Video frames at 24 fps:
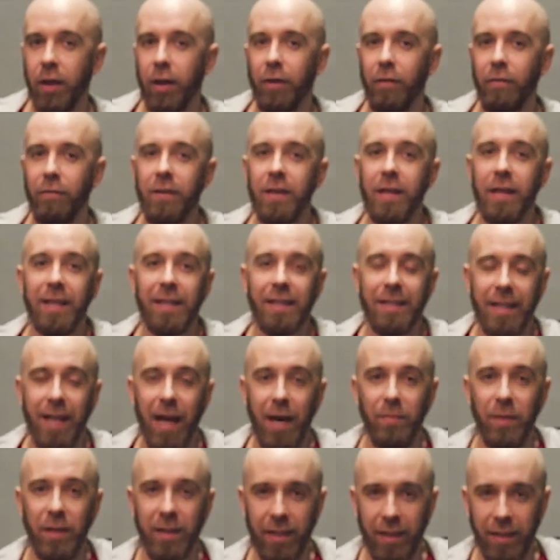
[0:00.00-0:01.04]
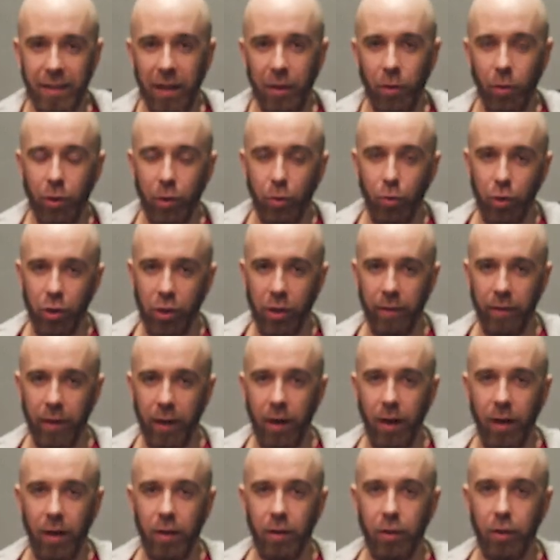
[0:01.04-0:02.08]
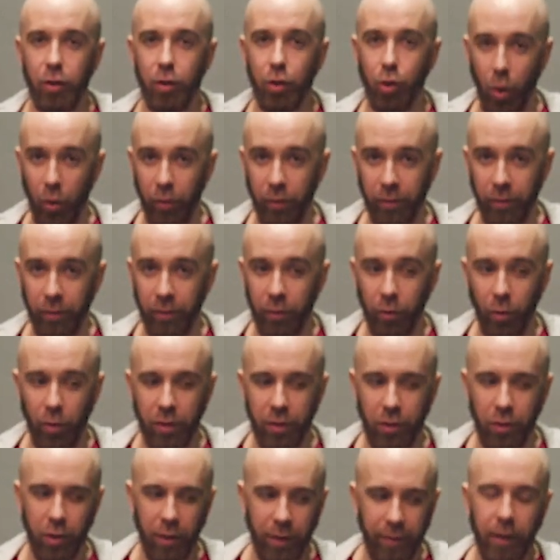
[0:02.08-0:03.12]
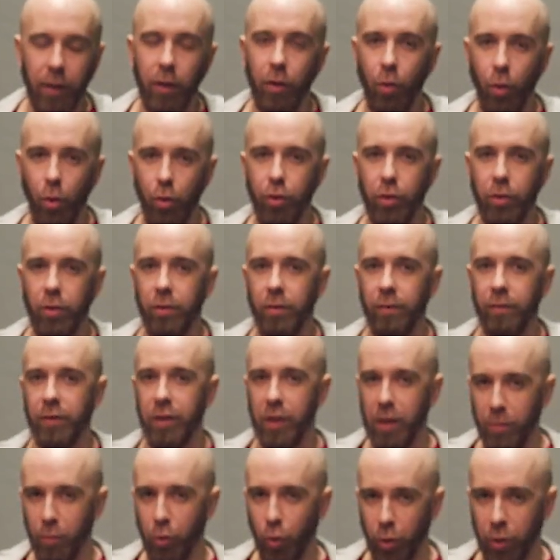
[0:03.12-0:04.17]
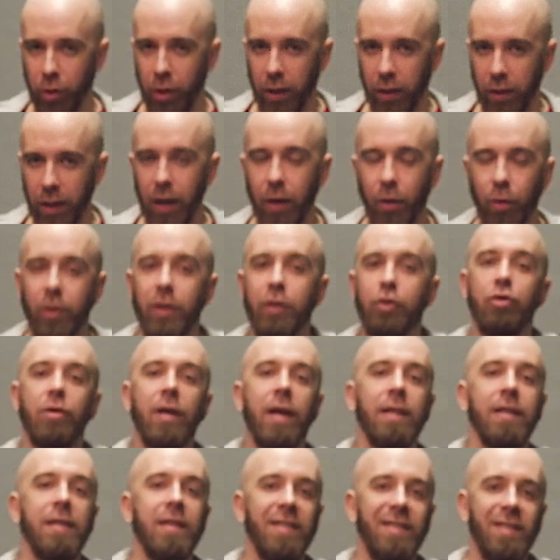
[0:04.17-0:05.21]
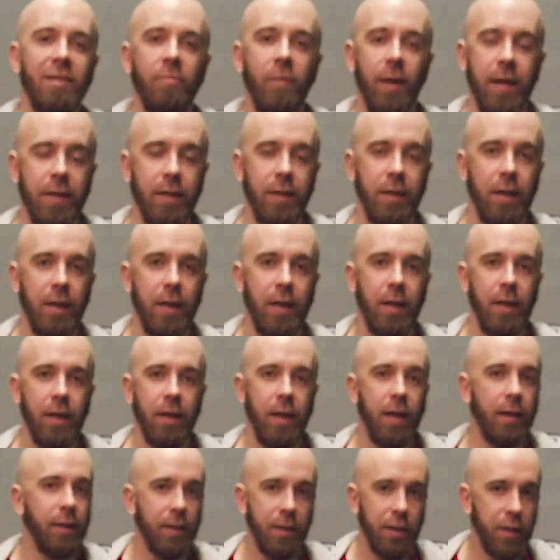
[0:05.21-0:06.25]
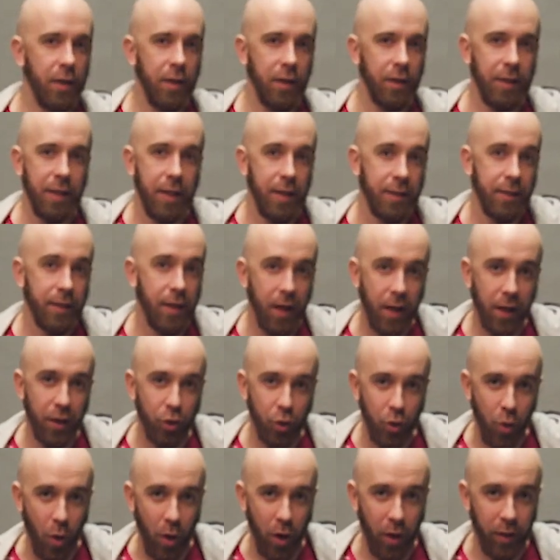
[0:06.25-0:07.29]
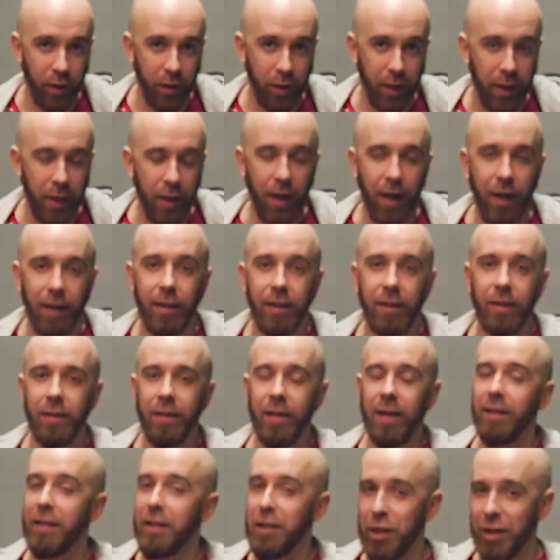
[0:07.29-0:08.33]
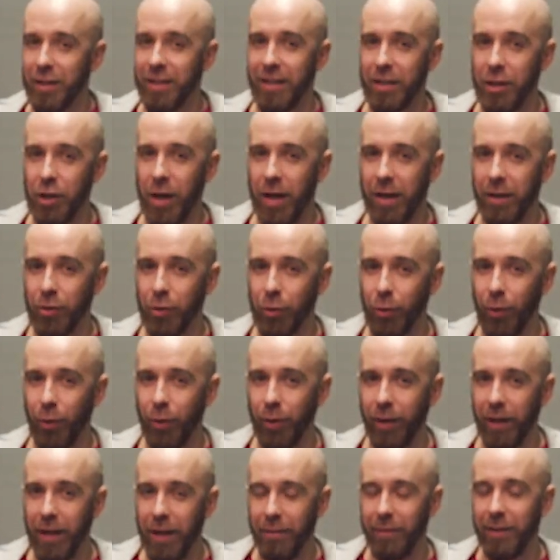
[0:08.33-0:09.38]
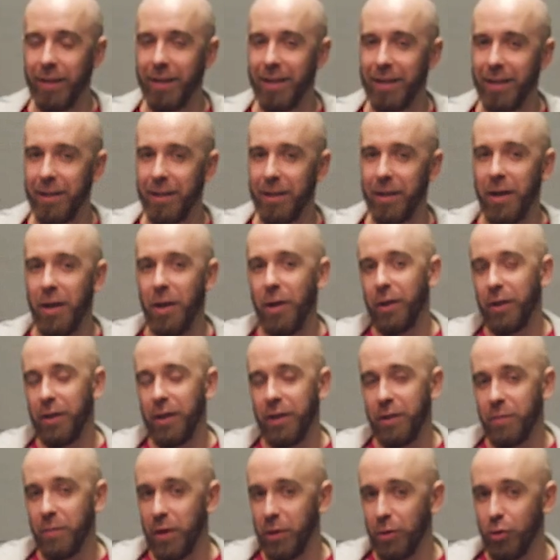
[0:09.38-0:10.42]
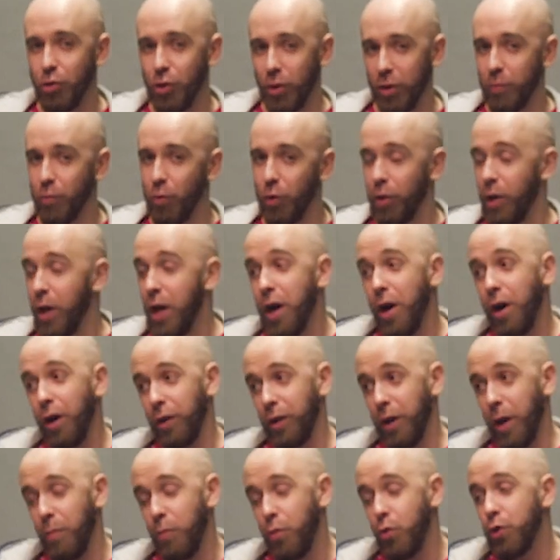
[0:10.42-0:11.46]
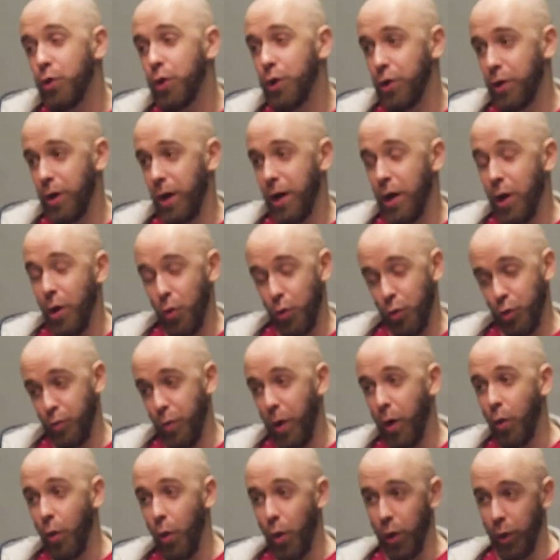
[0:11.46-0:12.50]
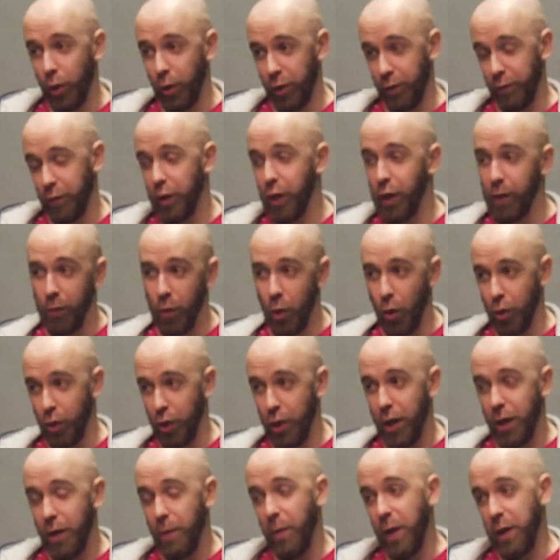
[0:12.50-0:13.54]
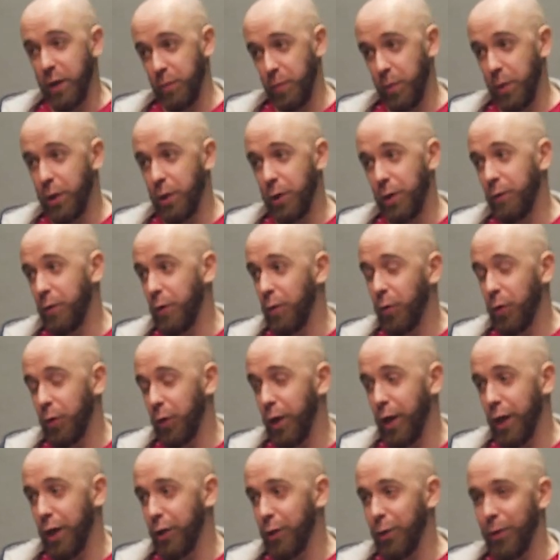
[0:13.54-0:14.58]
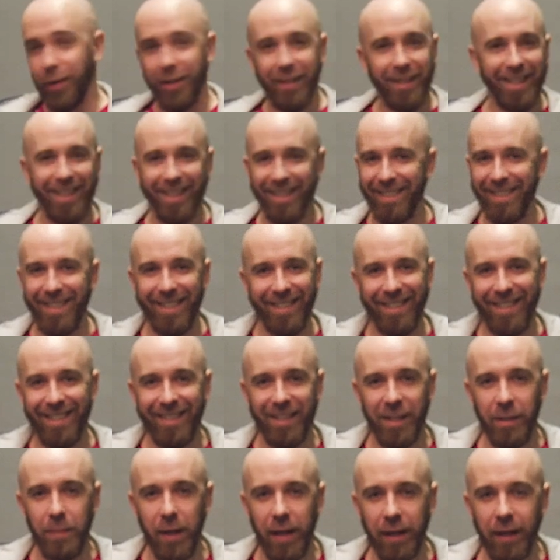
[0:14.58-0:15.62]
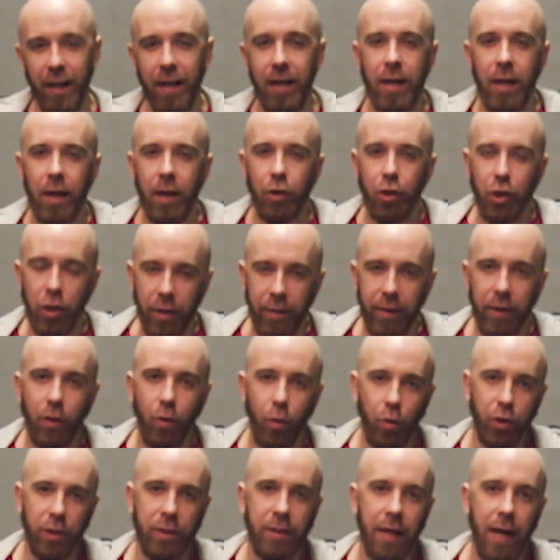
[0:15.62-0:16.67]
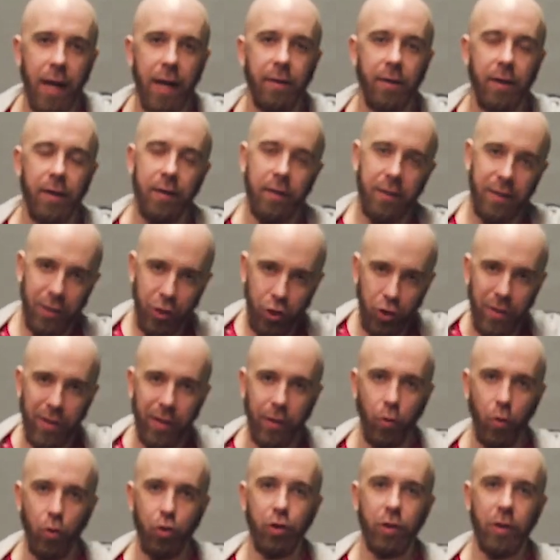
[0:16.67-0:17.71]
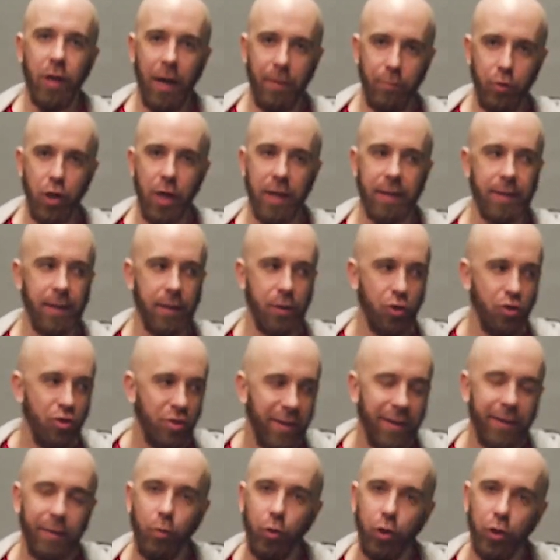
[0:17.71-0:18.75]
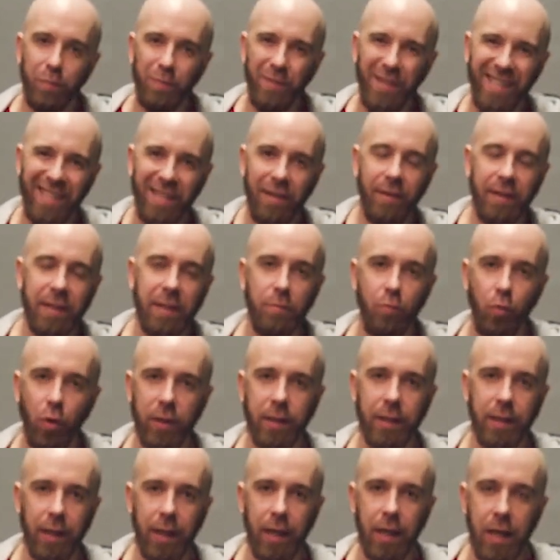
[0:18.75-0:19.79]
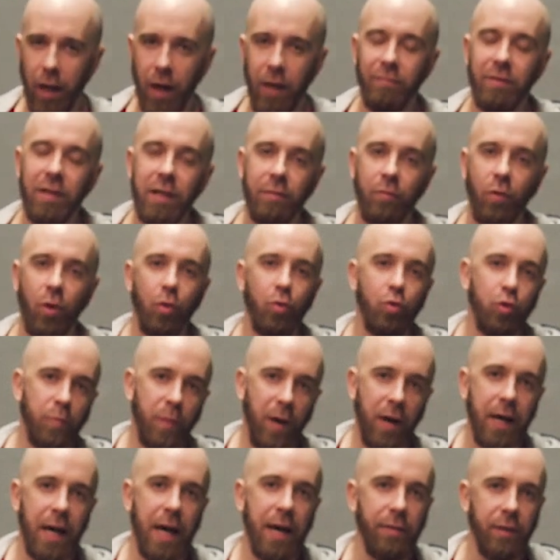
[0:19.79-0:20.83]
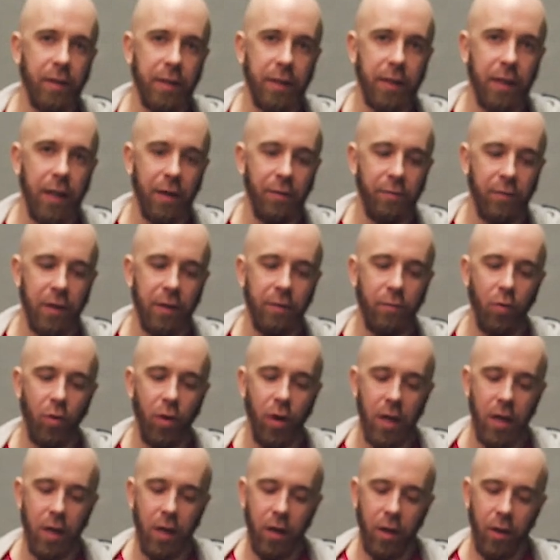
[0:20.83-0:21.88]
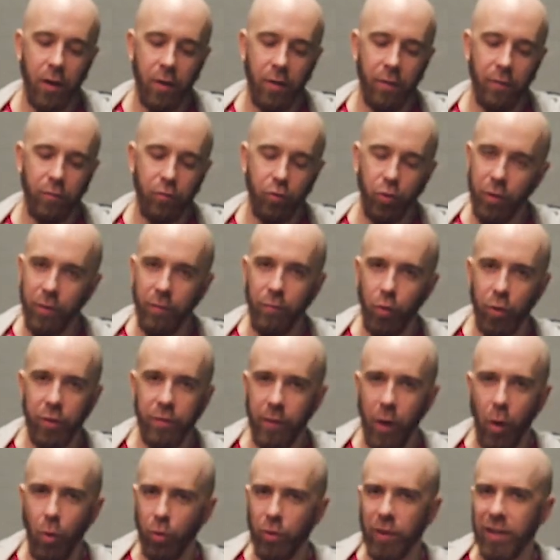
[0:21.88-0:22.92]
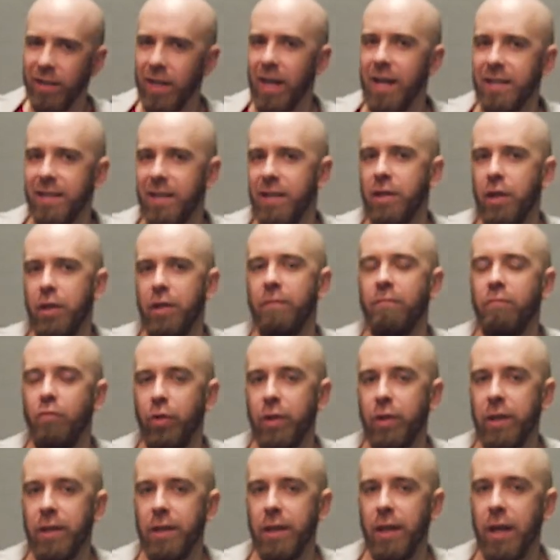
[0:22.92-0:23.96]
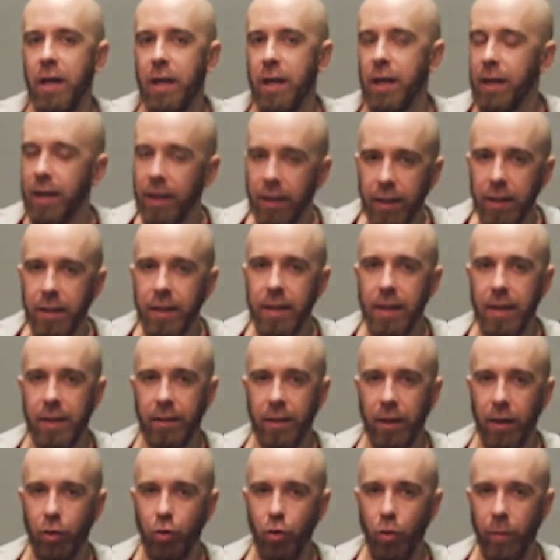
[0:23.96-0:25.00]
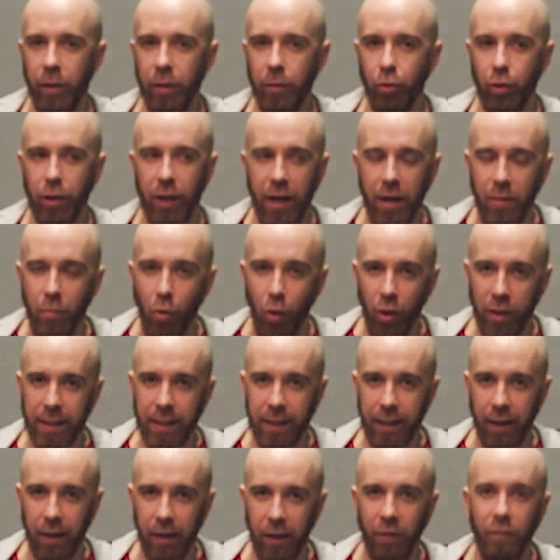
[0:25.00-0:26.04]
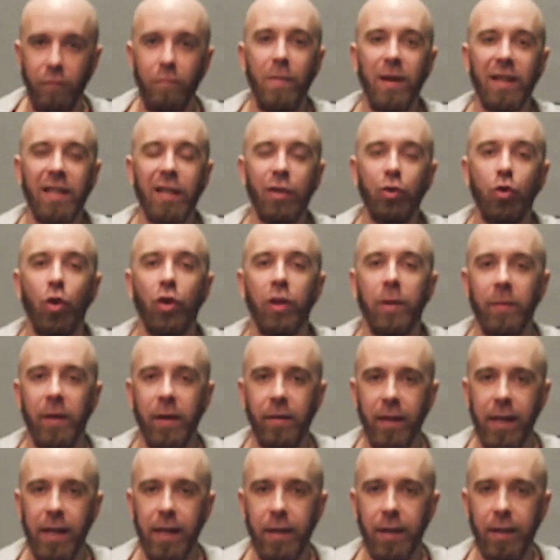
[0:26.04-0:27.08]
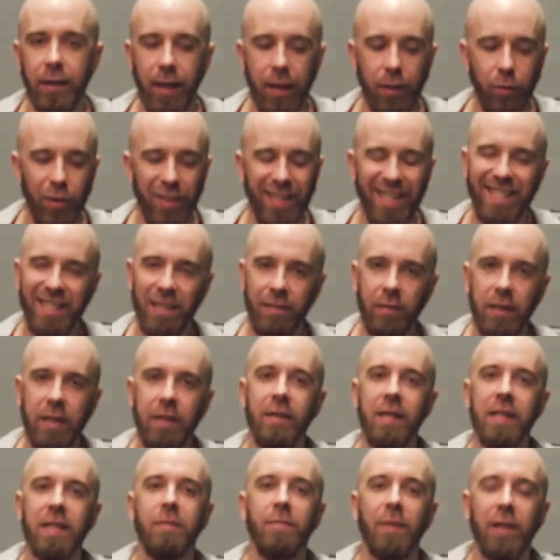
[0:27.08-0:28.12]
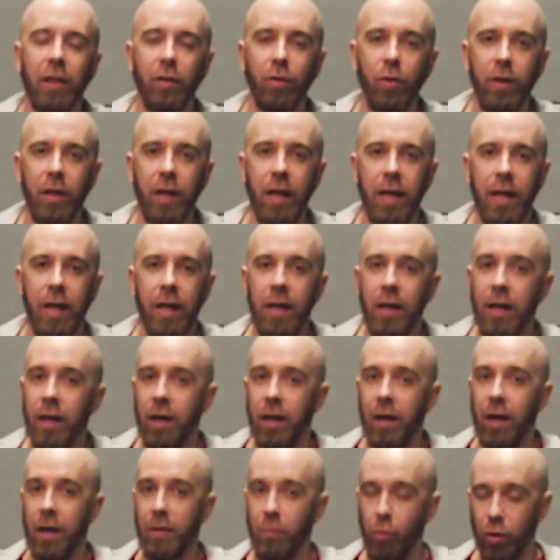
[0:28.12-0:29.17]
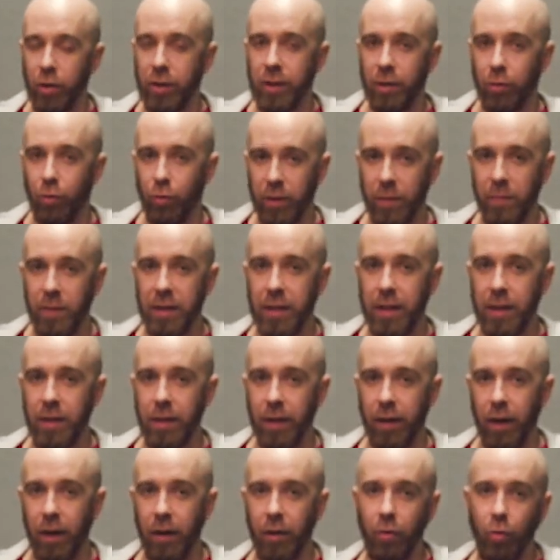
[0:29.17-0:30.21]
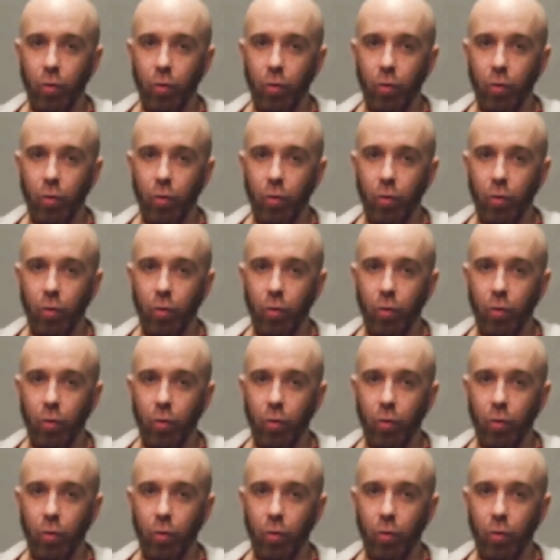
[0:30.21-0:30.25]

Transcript: Вы сами создаете у человека сон. То есть человек хочет вздремнуть, да, он начинает зевать. Это не есть хорошо. Это, это не означает, что вы такие, я тебя сейчас, мой лапусечка успокою, ты вздремнешь, поспишь, и все будет хорошо. Нет, нет, нет, ребята. Человек хочет драйва, человек хочет общаться, человек хочет передавать эмоции, а вы его успокаиваете, да, вы его что-то вроде какого-то транса даже вводите, и это не есть хорошо, потому что эмоции в монотонном говорении, да, то есть если вы говорите монотонно, эмоции у собеседника